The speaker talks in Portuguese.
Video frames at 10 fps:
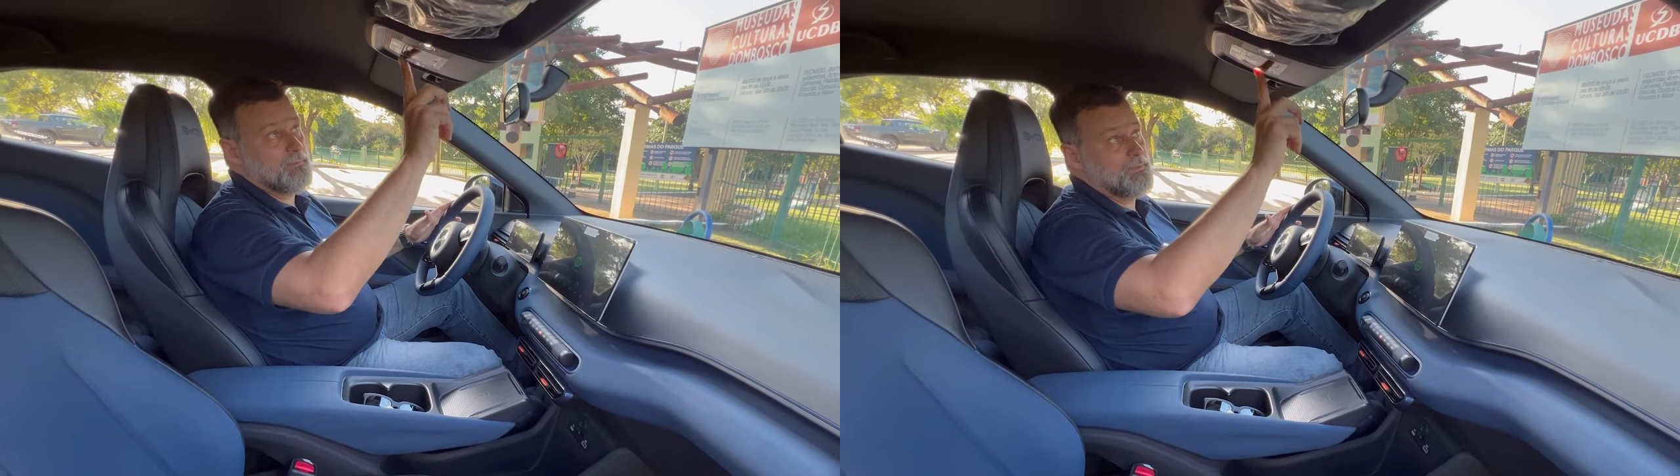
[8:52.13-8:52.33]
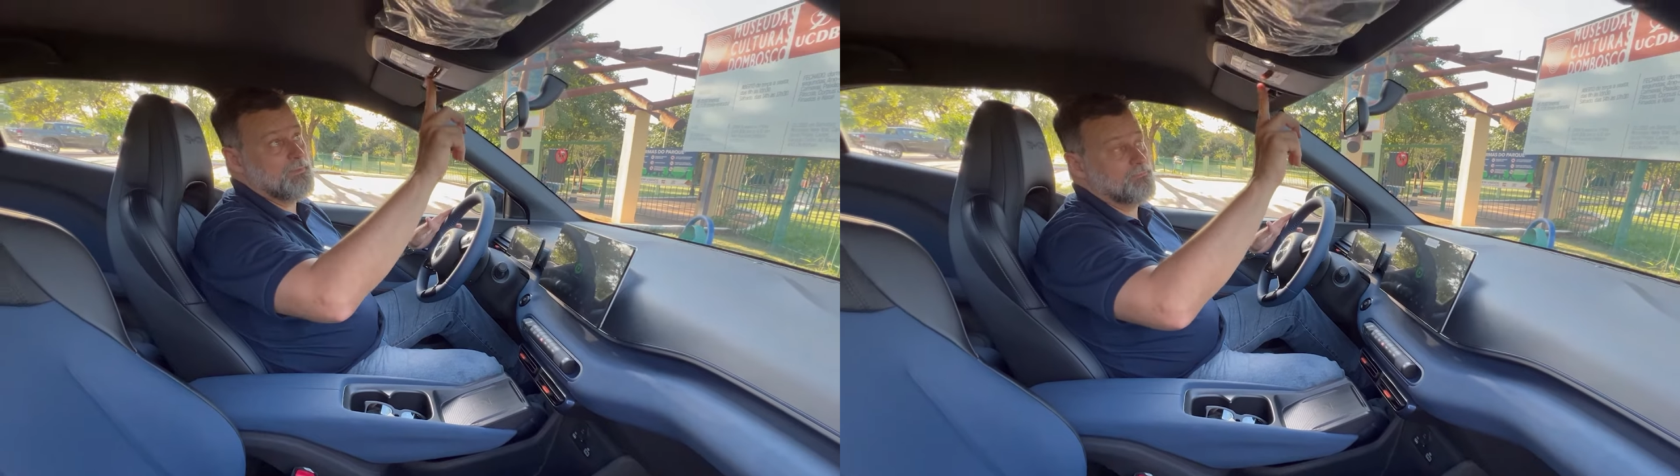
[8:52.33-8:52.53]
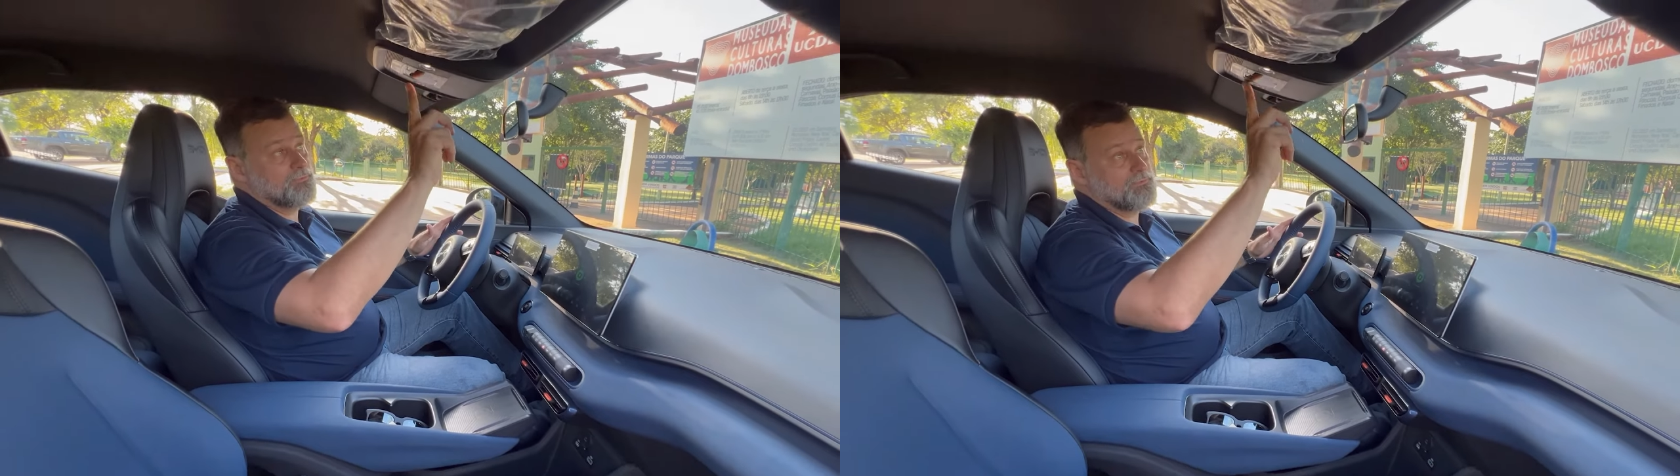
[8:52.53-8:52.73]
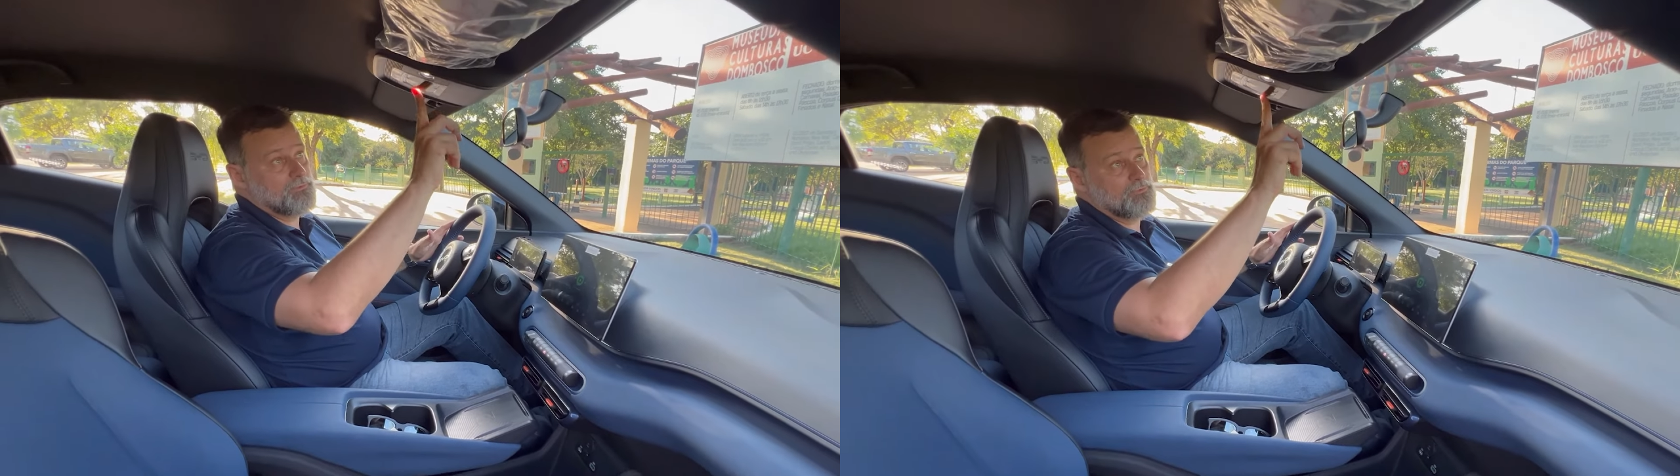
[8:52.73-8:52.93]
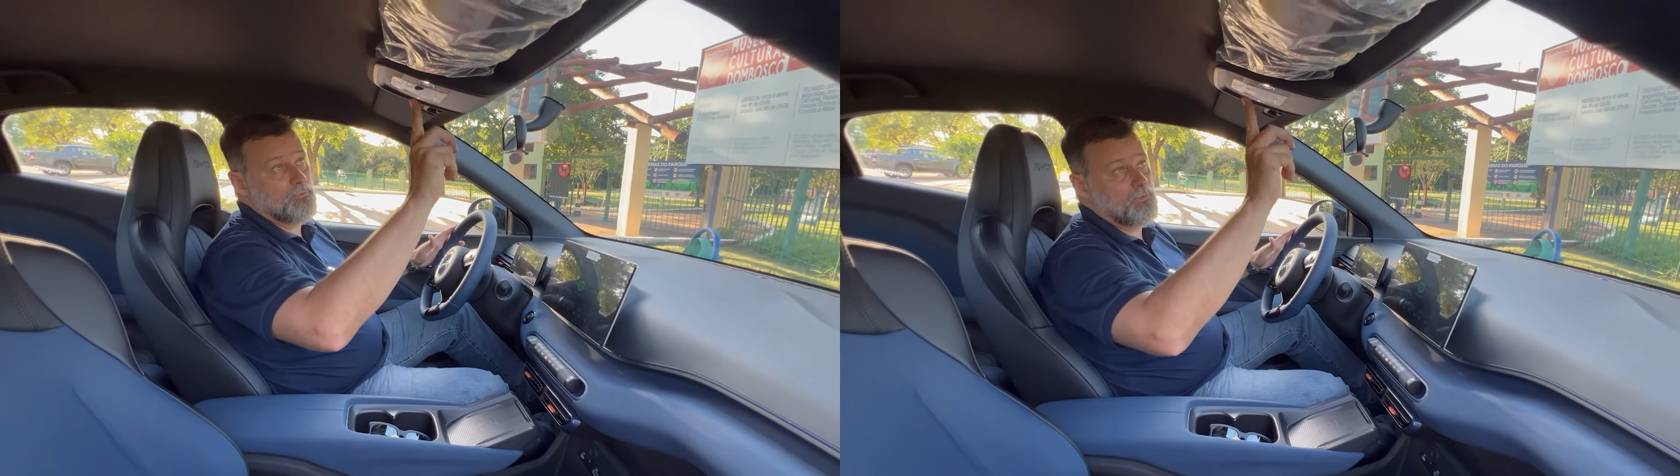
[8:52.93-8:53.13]
também que
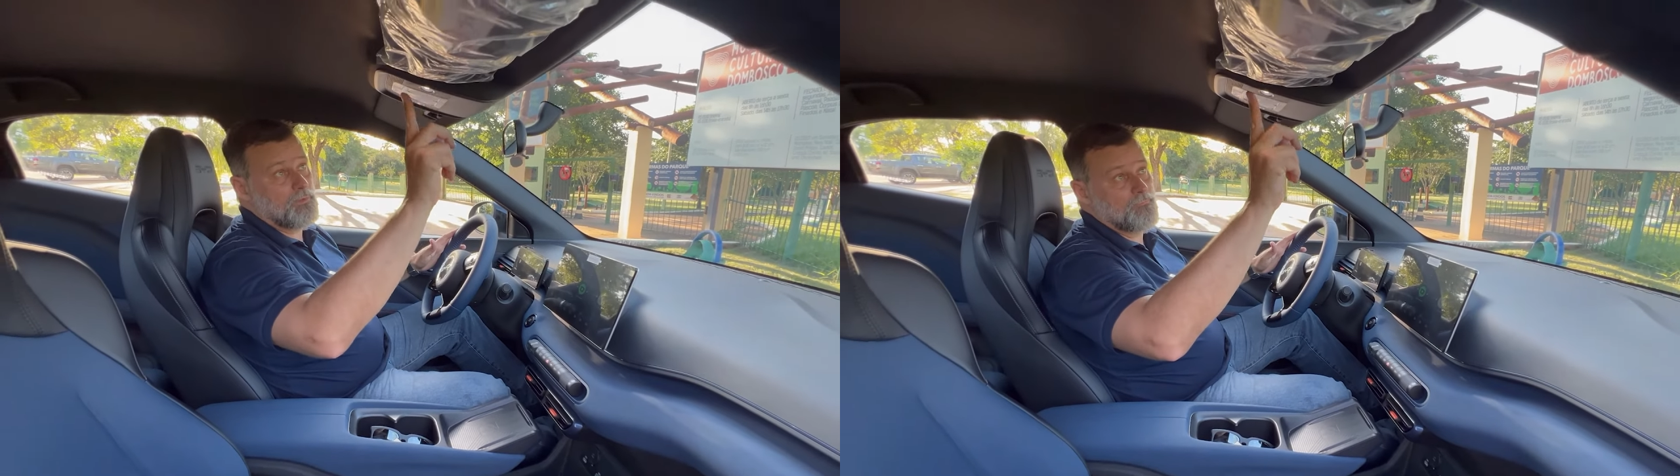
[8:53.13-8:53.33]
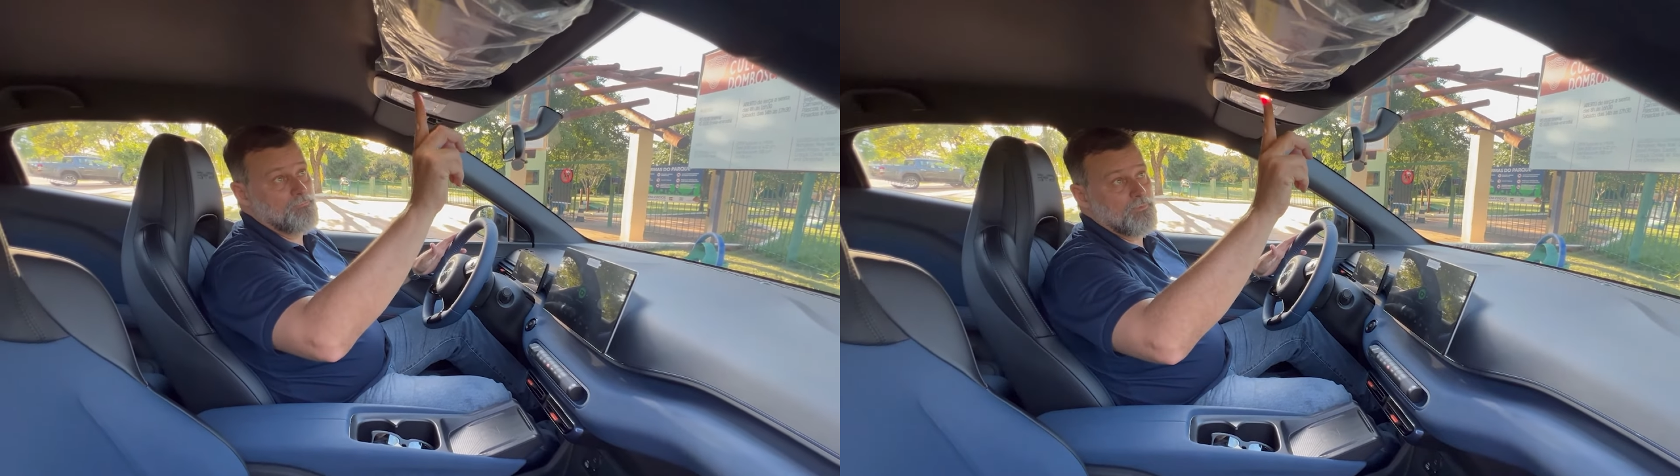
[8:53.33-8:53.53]
você só,